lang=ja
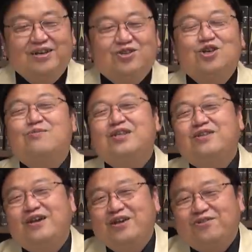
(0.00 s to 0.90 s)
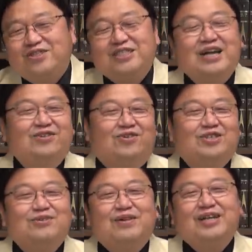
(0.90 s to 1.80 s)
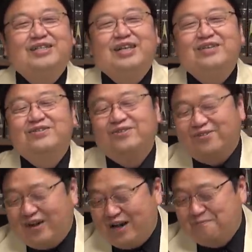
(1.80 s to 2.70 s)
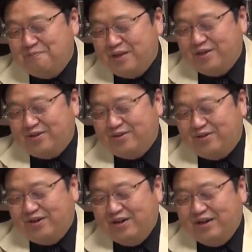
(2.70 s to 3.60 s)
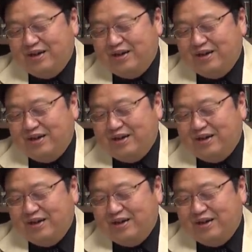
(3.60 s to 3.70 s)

それまでの江戸時代のお芝居っていうのは、その、